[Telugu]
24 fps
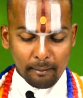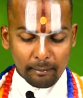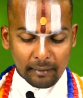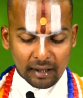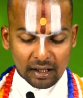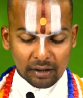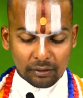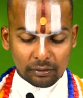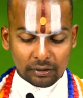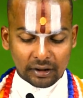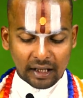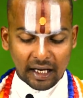
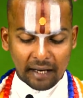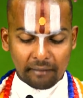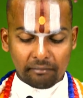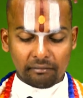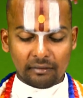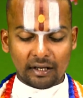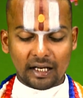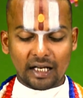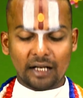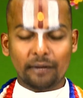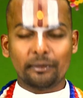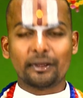మరి ఉదయం
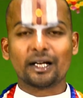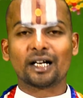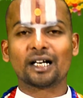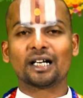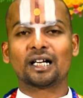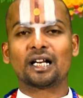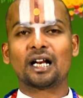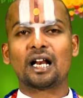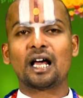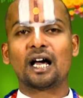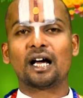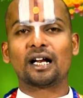ఎనిమిది
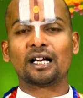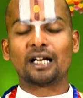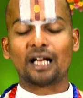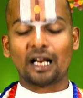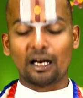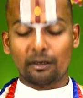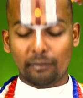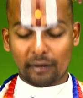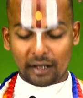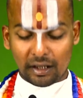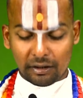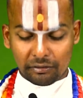గంటల
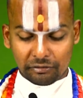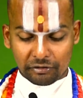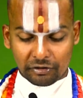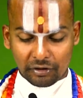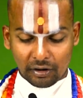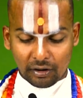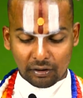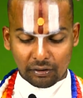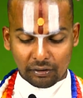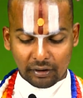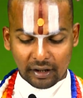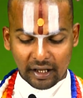నలభై
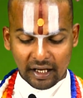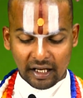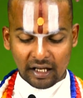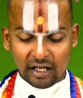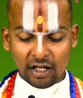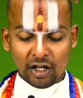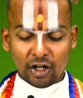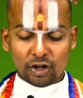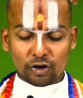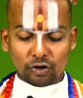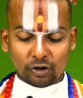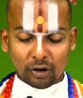నిమిషం నుండి
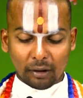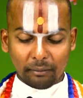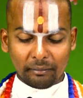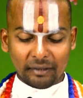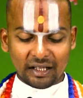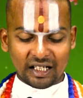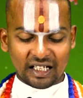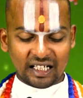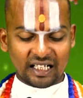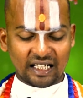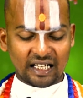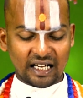
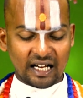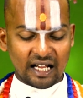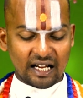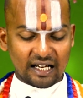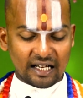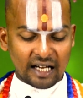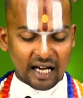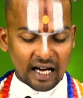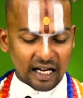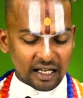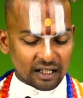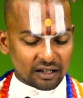తొమ్మిది గంటల
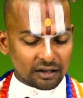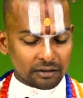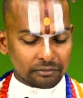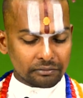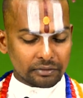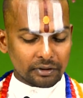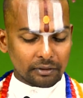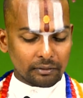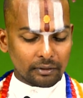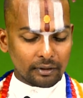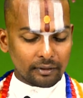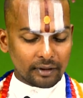నాలుగు
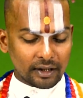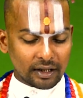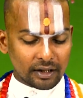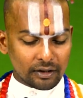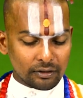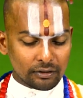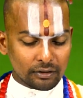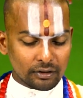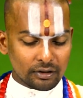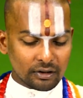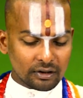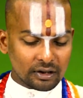నిమిషంల
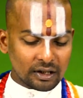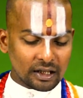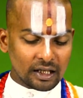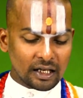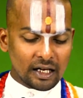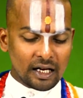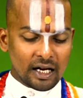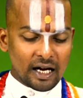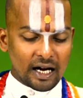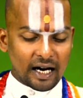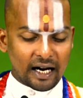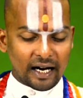వరకు ఉంటుంది
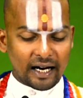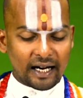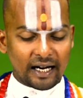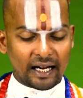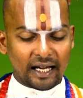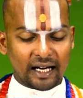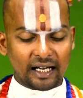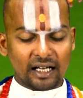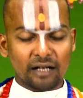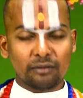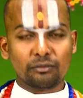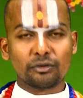
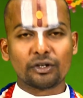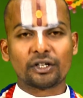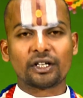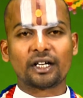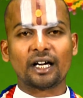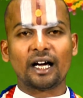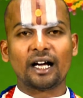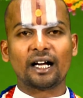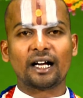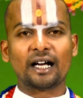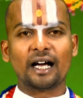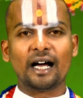అలాగే
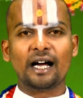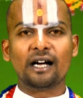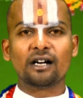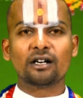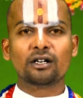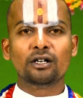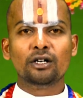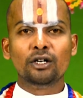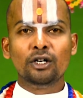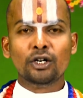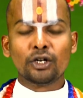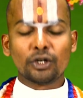ముఖ్యంగా
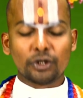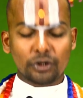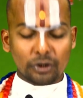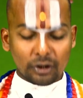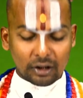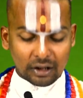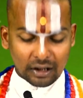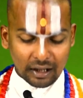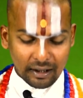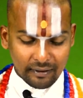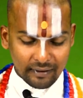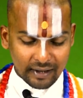
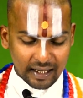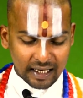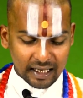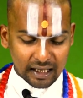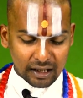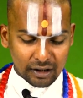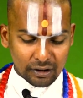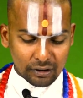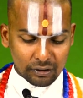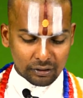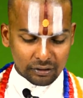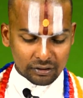
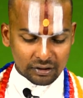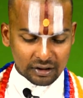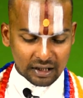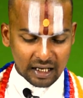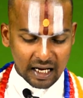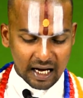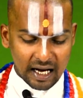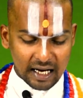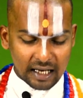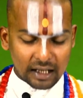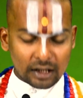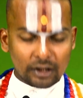శుక్రవారం
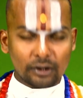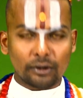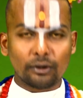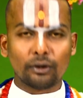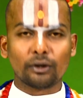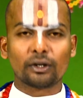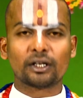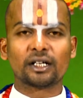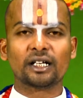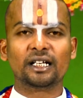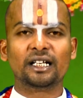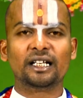రోజున
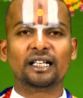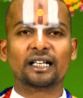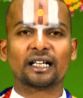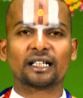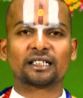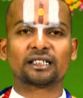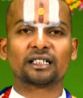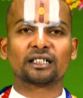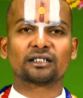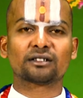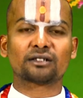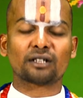రోహిణి
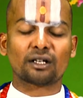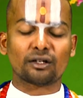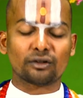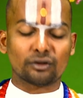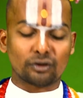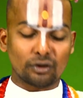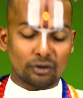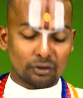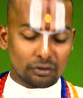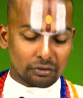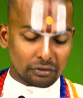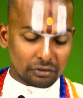
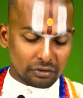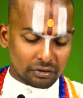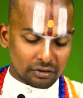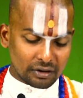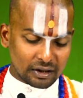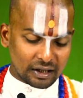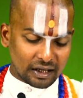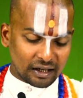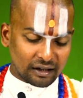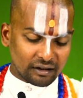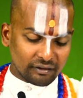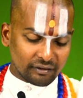నక్షత్రంతో
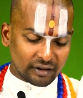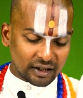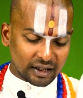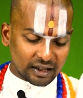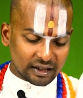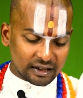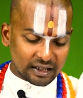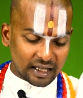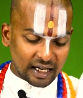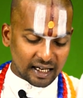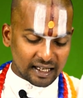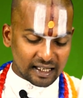
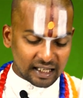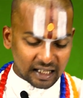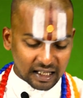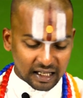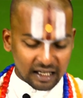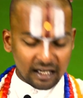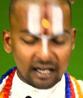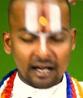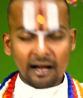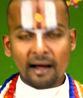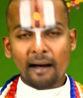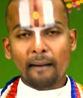కూడుకున్నటువంటి దాన్ని
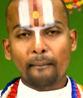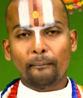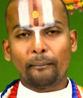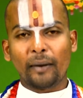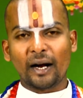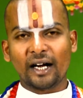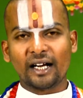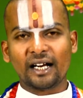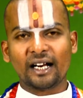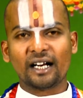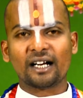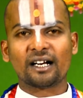
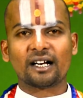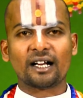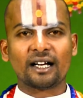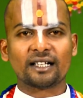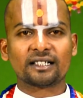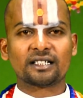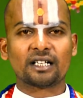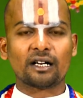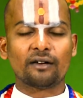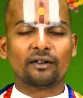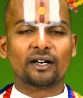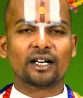పన్నెండు
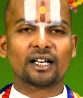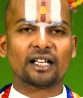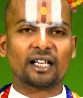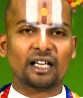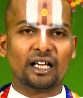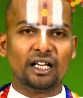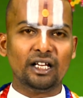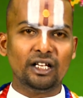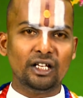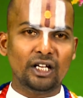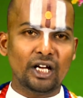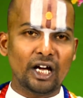రాసిన
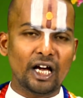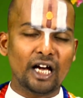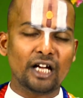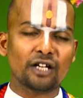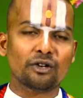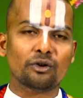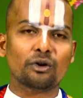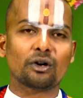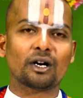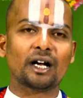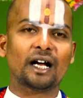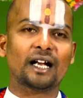వారికి ఏ
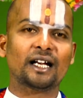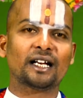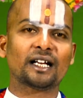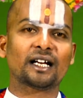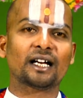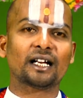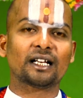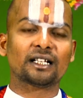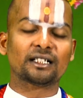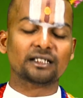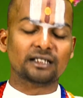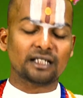యోగాన్ని
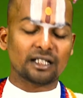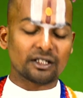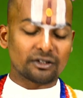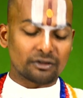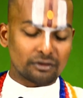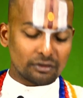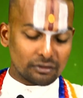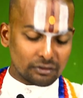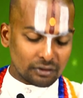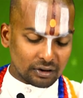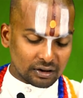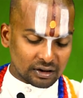
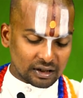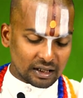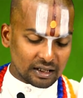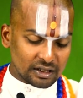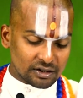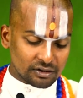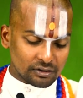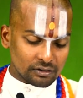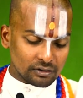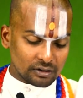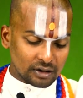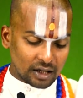కలిగజేస్తుందో
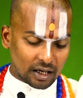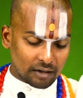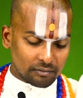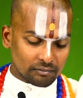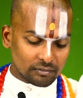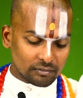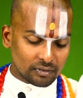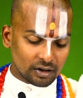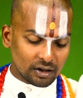తెలుసుకుందాం